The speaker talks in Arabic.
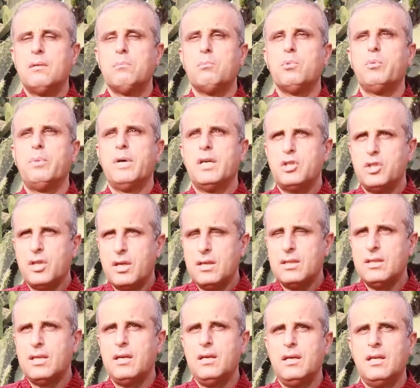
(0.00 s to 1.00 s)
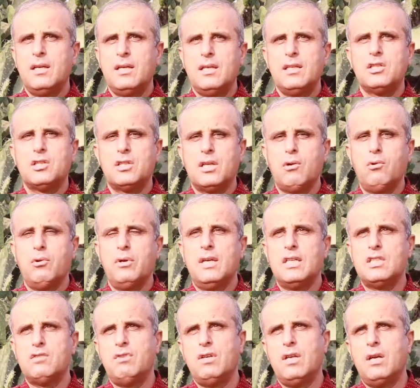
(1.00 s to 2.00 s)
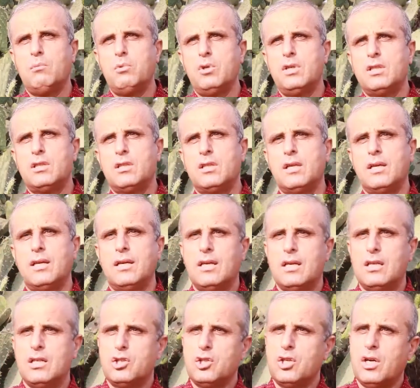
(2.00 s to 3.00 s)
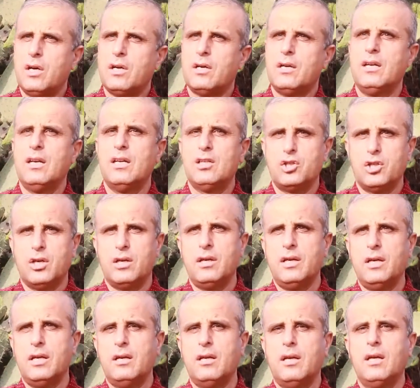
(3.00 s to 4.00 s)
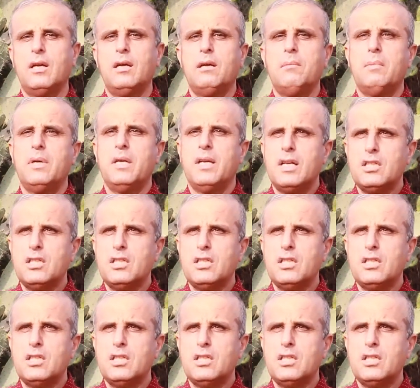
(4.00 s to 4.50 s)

مباشرة يشتغلوا الناس فيه لمدة آه، شهر إلى شهرين من